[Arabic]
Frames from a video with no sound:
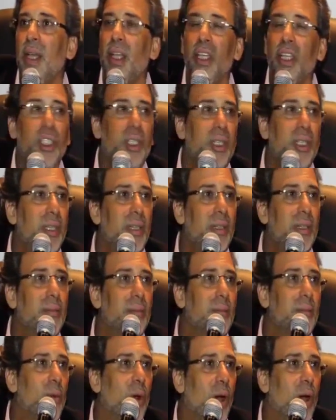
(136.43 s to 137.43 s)

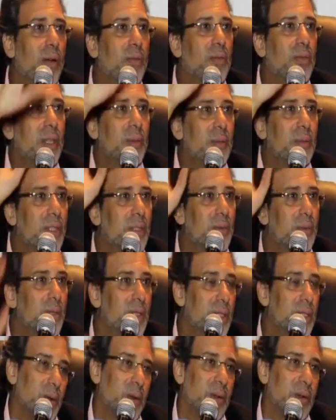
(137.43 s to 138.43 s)
20 محافظه
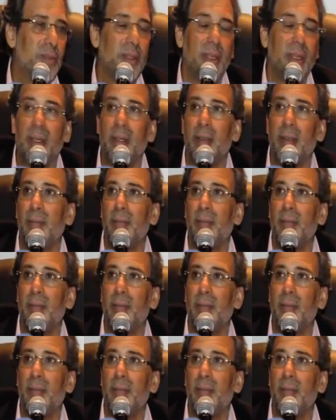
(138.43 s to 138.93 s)
بتصور فيها